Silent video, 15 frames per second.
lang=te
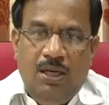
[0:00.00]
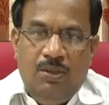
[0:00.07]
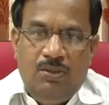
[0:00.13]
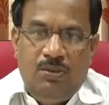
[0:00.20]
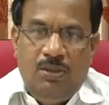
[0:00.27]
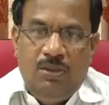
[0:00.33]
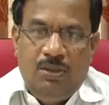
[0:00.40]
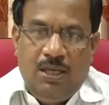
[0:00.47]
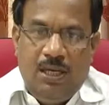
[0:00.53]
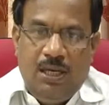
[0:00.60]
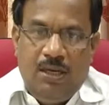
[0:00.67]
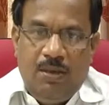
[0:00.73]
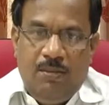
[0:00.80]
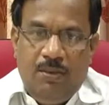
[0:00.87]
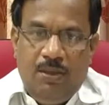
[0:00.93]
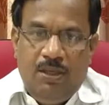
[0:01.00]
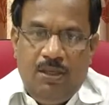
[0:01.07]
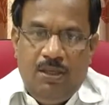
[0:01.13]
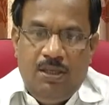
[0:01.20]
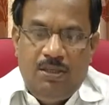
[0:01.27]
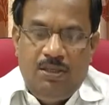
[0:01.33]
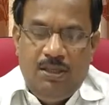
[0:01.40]
ఇన్సూరెన్స్ కార్యక్రమం కూడా
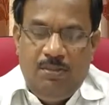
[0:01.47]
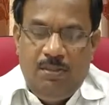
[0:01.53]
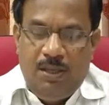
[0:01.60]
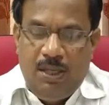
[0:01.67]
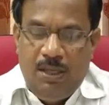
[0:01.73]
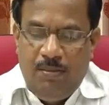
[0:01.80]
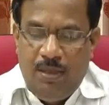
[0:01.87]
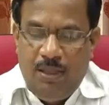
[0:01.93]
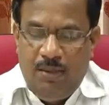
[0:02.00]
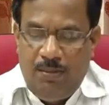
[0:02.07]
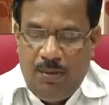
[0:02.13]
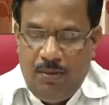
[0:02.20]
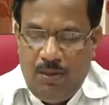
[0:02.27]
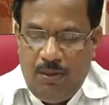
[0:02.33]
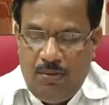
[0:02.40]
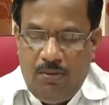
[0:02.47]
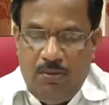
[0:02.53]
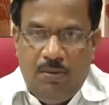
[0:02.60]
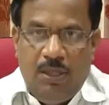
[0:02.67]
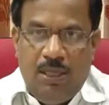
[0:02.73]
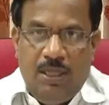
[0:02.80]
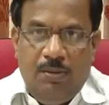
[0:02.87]
చేపట్టినాం అది ఇప్పటి వరకు
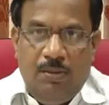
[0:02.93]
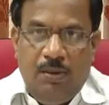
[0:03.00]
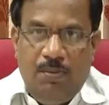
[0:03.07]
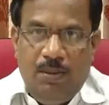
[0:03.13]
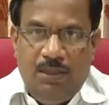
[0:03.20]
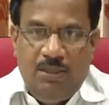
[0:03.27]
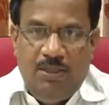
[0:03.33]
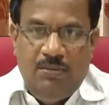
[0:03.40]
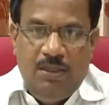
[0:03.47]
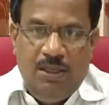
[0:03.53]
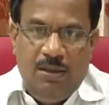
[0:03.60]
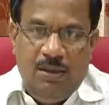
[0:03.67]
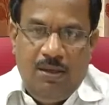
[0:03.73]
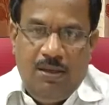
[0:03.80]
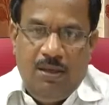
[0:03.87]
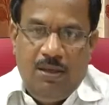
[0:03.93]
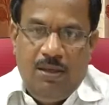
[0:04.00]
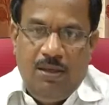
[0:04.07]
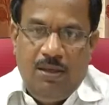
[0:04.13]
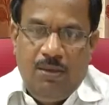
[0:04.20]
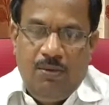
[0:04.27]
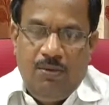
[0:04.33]
దాదాపు పద్దెనిమిది వేల
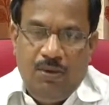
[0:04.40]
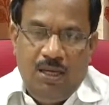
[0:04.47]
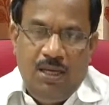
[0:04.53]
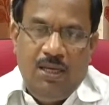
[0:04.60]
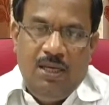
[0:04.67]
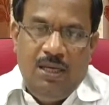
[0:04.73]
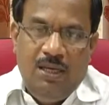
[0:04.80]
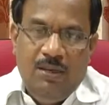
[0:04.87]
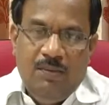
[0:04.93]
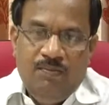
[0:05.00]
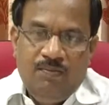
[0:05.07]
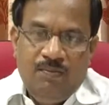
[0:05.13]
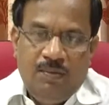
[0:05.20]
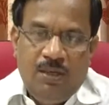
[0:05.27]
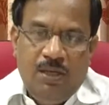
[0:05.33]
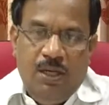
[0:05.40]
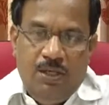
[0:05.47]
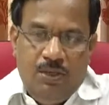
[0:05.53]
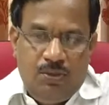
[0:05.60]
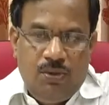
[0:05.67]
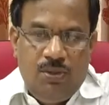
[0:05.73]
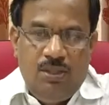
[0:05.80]
గొర్రెలకి
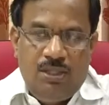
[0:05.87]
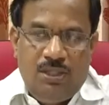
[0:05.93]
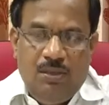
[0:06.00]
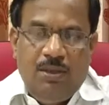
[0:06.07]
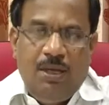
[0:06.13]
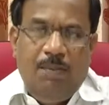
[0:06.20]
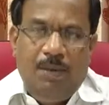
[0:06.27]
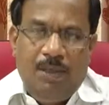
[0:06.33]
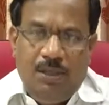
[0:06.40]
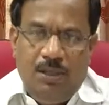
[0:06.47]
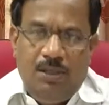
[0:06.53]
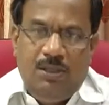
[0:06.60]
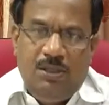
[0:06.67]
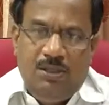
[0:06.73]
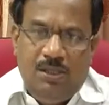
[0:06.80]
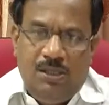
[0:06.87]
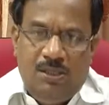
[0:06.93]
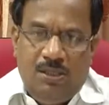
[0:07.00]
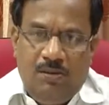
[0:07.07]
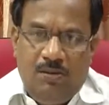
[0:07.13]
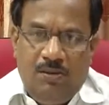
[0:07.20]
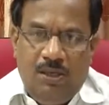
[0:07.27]
ఇన్సూరెన్స్ చేసినాం ఇంకా పెద్ద ఎత్తున
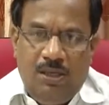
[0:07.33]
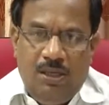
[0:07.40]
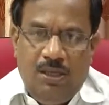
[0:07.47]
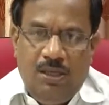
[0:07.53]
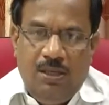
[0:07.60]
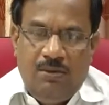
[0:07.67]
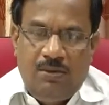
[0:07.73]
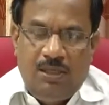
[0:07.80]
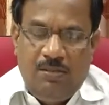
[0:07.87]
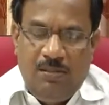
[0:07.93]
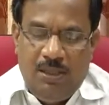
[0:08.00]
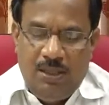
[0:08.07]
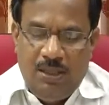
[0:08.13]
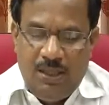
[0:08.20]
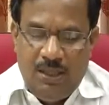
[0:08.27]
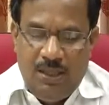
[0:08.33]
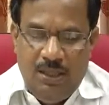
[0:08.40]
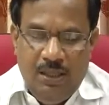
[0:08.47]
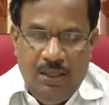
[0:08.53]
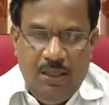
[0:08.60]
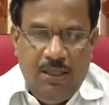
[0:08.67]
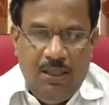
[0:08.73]
చేయాల్సినటువంటి అవసరం అయితే
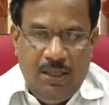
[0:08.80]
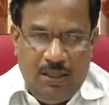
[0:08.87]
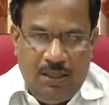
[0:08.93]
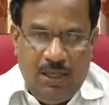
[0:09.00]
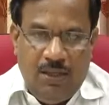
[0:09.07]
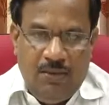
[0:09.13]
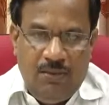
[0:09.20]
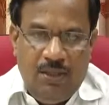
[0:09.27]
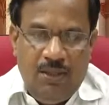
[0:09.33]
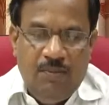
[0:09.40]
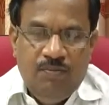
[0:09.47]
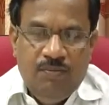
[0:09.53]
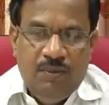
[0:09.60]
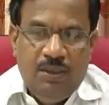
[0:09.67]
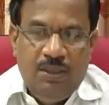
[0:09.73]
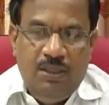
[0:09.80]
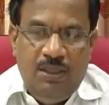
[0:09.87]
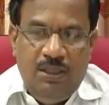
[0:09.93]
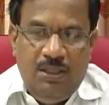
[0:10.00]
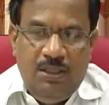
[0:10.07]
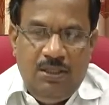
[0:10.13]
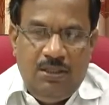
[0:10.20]
ఎంతైనా ఉంది
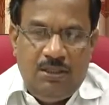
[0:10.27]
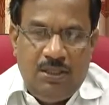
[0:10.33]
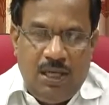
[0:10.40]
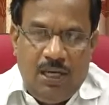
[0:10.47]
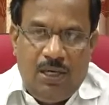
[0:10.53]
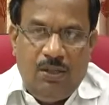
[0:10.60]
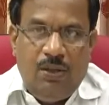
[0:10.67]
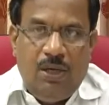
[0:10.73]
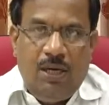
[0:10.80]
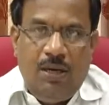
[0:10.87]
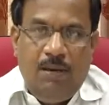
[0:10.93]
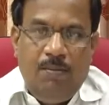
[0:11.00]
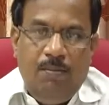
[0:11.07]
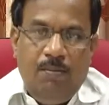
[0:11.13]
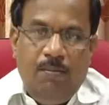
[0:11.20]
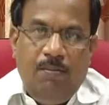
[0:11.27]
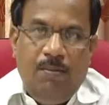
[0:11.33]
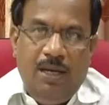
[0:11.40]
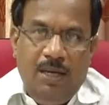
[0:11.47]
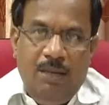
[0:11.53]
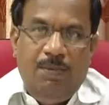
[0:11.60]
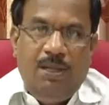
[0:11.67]
ఈ శాఖ ద్వారా
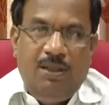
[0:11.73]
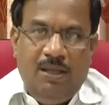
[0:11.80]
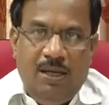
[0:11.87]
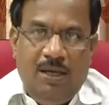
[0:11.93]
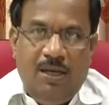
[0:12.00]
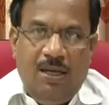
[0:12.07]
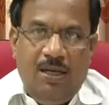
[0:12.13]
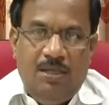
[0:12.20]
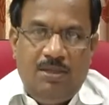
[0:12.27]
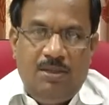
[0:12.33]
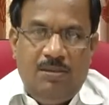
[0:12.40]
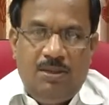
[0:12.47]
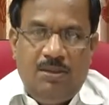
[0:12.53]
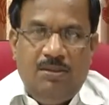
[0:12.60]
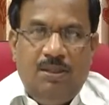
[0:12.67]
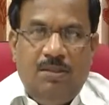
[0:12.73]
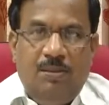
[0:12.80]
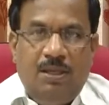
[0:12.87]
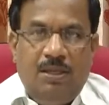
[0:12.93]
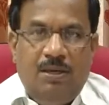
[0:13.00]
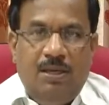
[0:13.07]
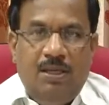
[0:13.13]
మరీ ప్రత్యేకంగా ఈ సంవత్సరం
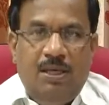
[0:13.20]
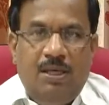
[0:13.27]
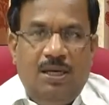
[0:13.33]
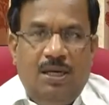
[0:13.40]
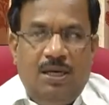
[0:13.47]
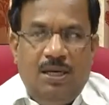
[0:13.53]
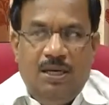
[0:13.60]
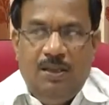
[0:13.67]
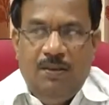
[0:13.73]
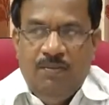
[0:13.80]
చేపడతా ఉండేది ఏంటంటే